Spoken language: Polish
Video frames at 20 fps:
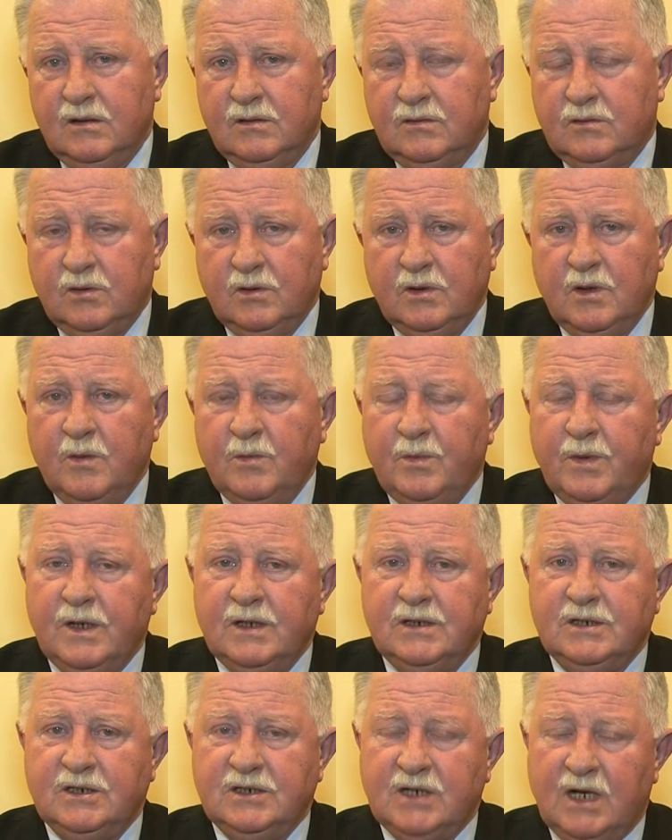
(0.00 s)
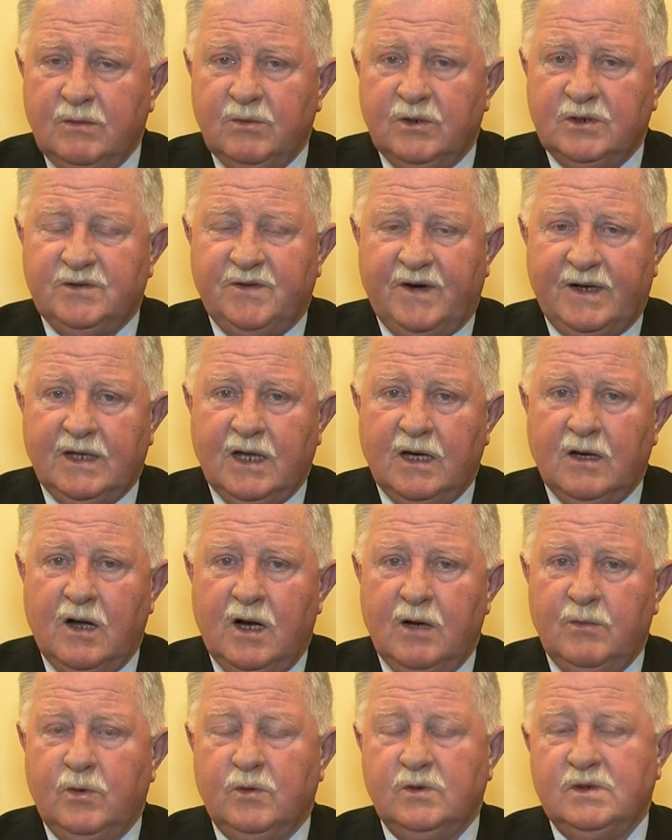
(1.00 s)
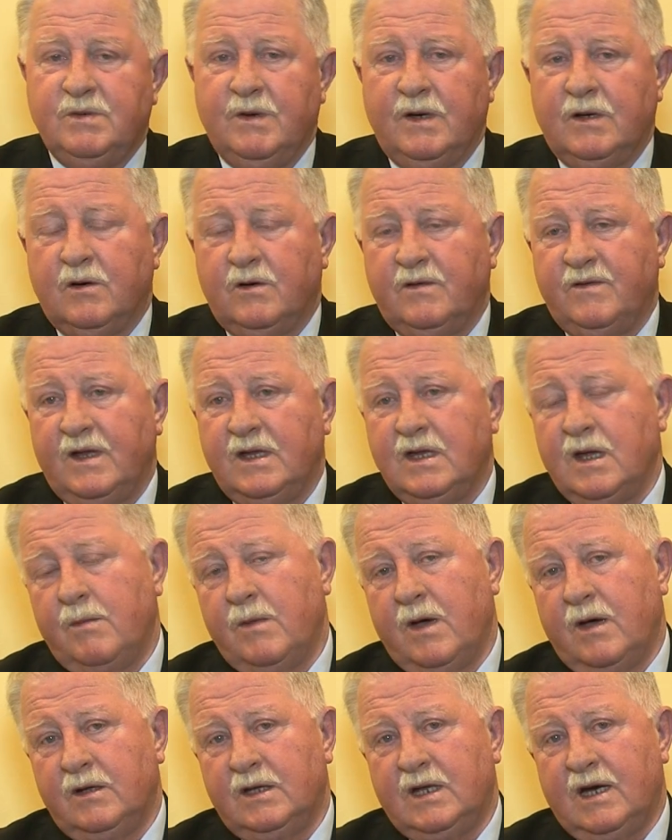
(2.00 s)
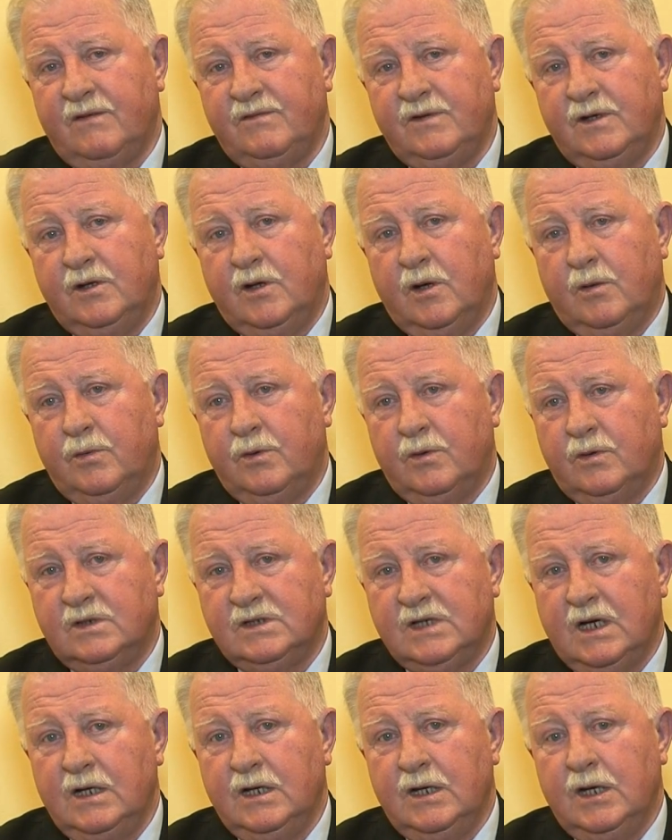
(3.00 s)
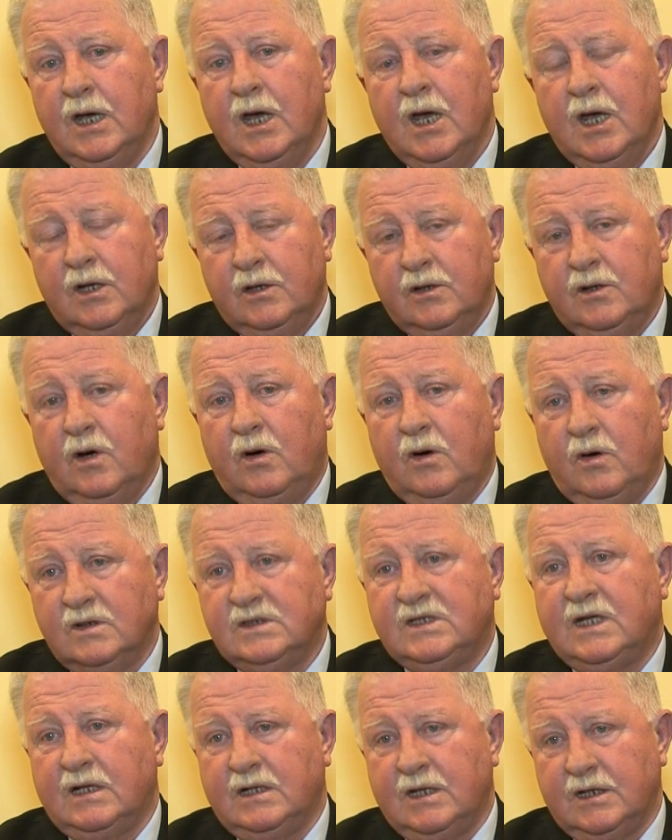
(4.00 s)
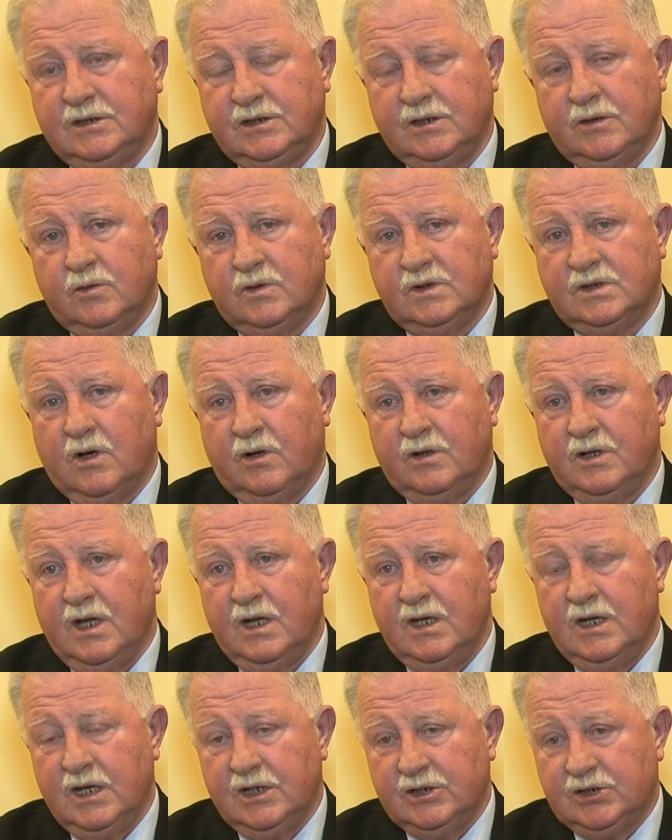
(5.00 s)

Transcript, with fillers: trudno mi powiedzieć, albo 4, albo 8 kwietnia miały trafić do Brukseli do ostatecznych uzgodnień.